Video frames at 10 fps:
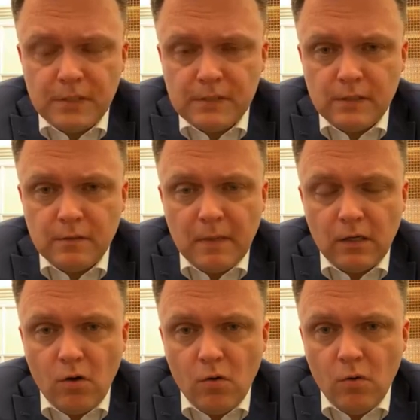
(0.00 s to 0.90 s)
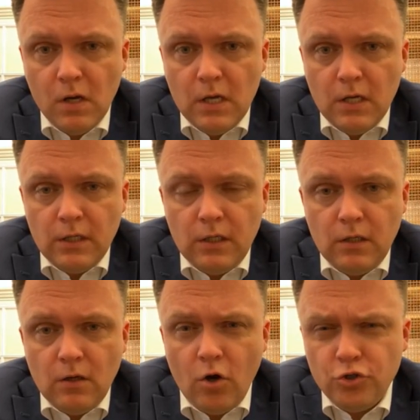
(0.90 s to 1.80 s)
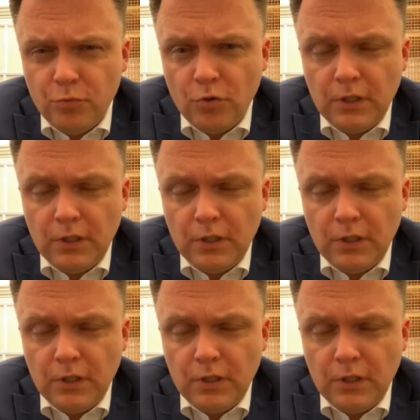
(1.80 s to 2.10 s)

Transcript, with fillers: prezydent Macron i ośmiu,